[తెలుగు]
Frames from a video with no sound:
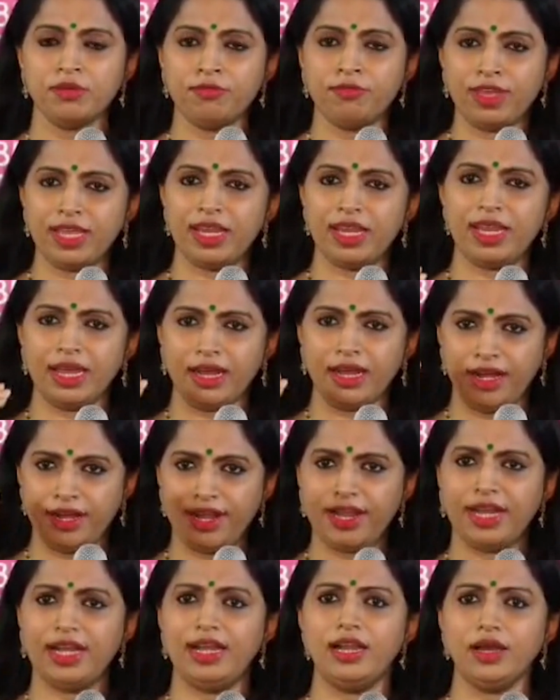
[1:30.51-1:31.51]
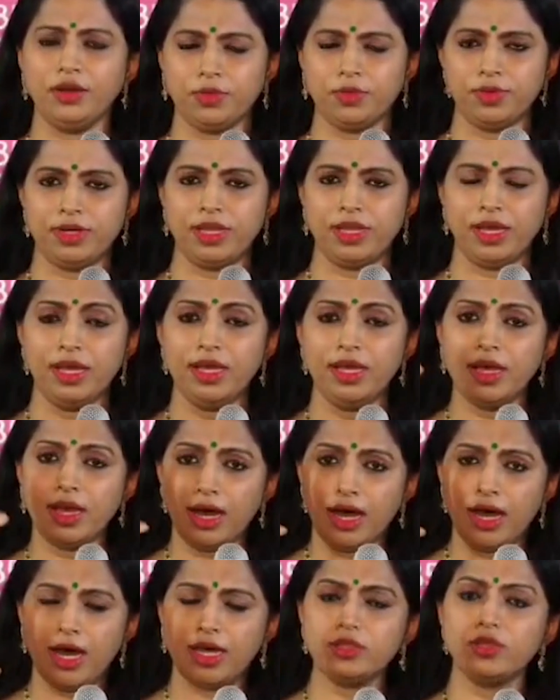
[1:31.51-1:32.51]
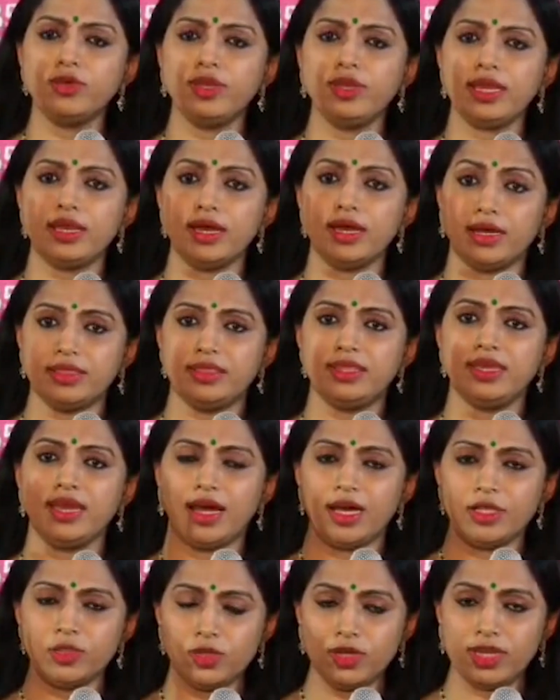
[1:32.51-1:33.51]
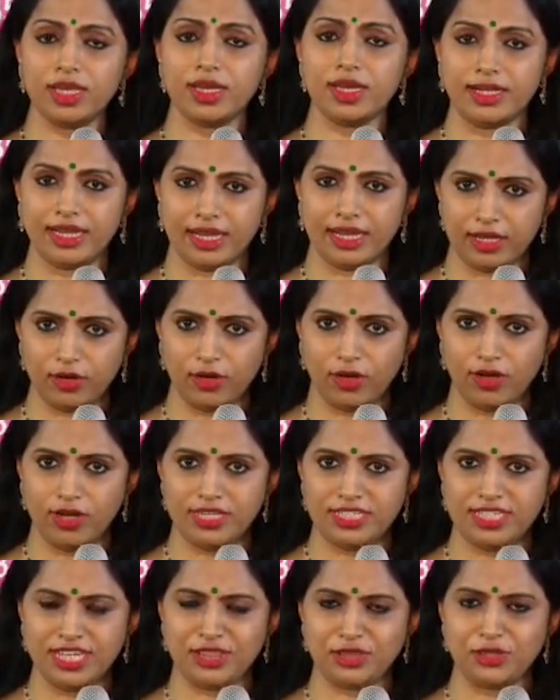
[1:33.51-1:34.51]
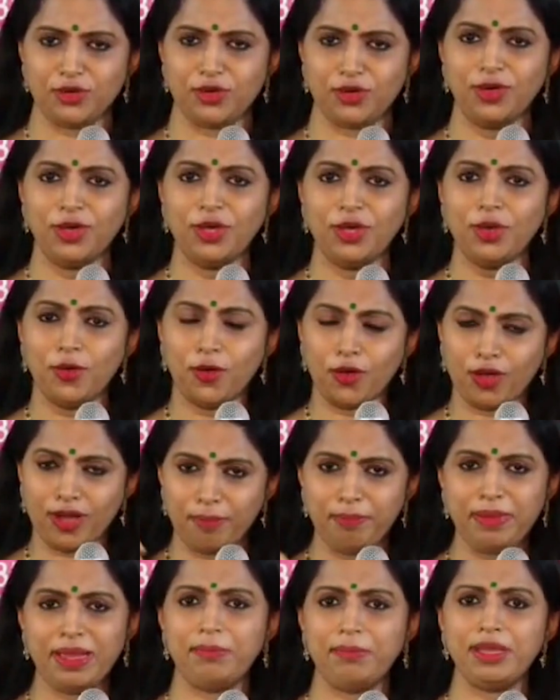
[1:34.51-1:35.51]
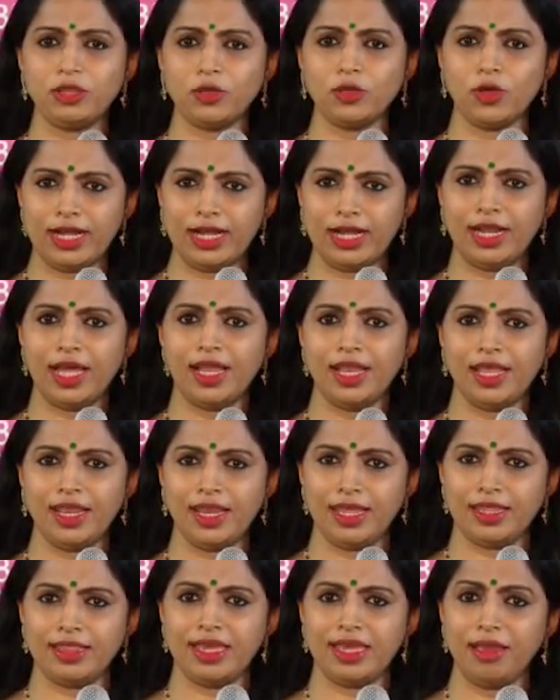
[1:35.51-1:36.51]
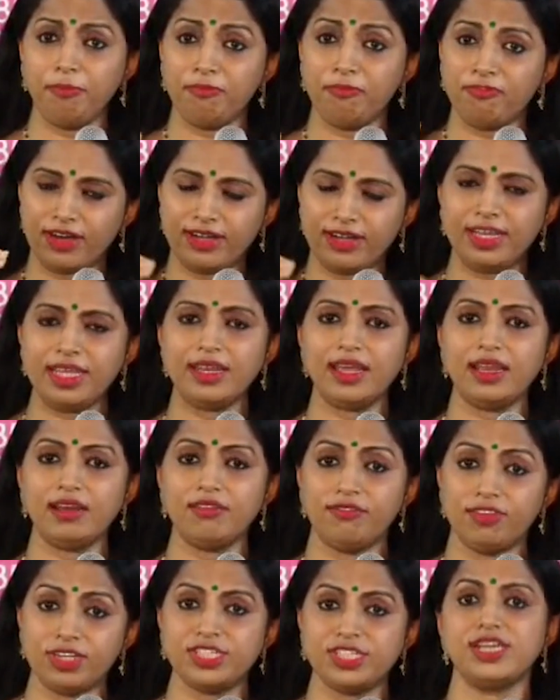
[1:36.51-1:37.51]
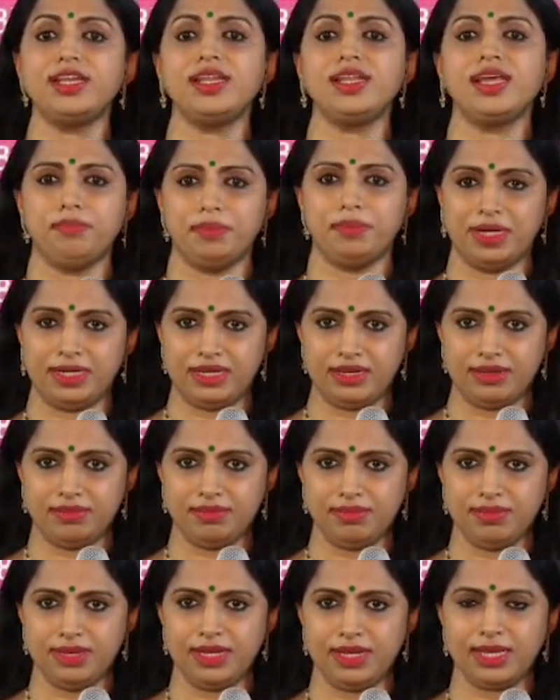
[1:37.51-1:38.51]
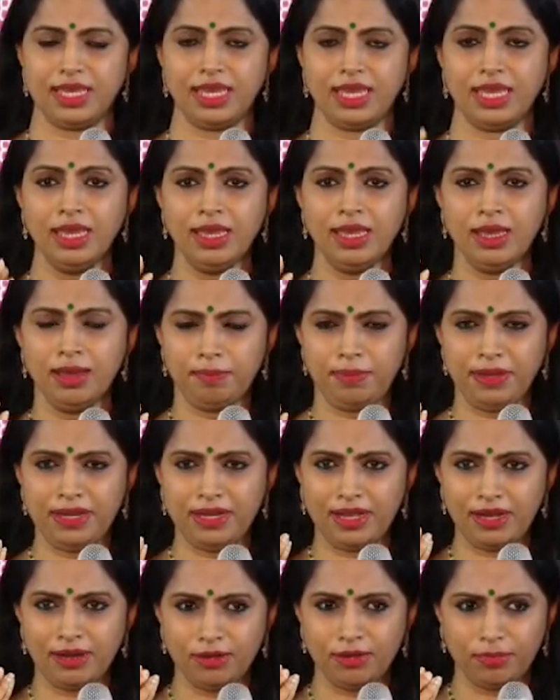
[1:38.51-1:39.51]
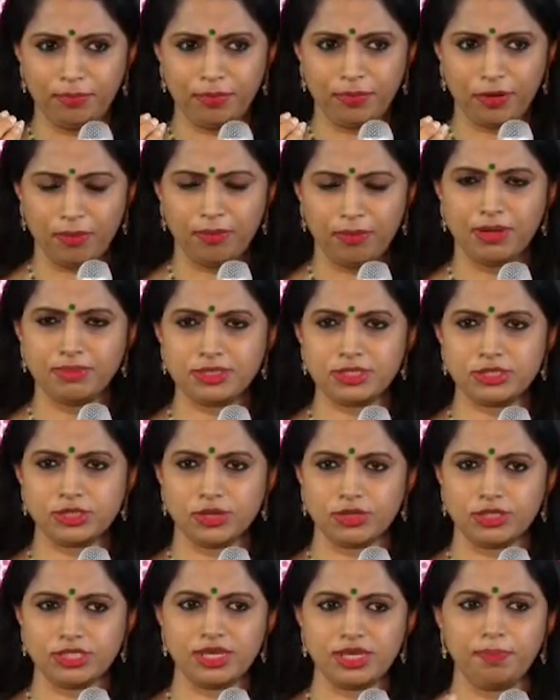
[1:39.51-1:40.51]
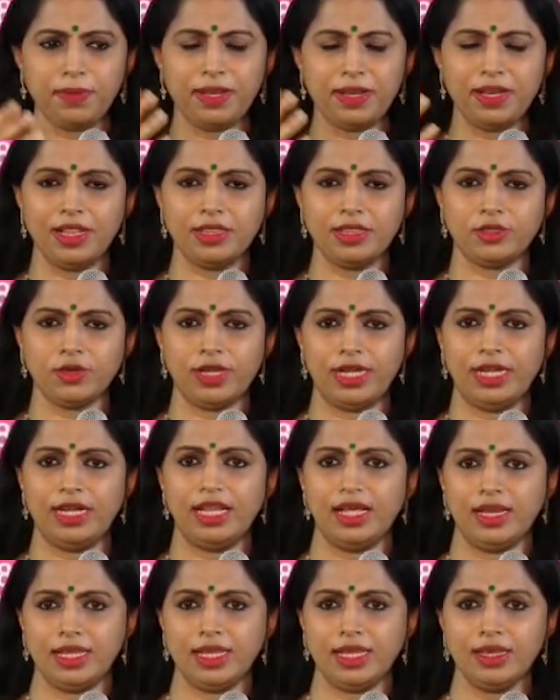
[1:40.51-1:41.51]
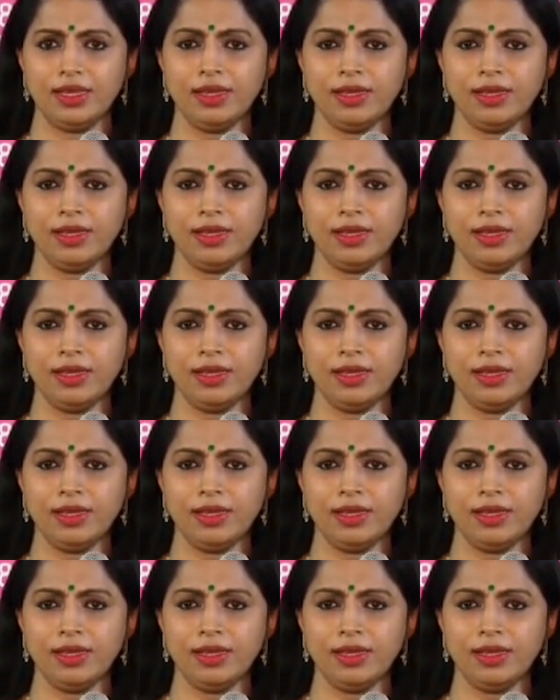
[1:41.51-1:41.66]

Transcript: వేరే ఎక్కడ వెళ్లకుండా ఆధునిక ఆధునిక టెక్నాలజీతో ఒక బేబీతో వెళ్ళాలనేదే ఫర్టీ నైన్ విజన్ అనమాట మనకి పిల్లలు ప్రాబ్లమ్స్తో వచ్చి పిల్లలతో వెళ్ళాలి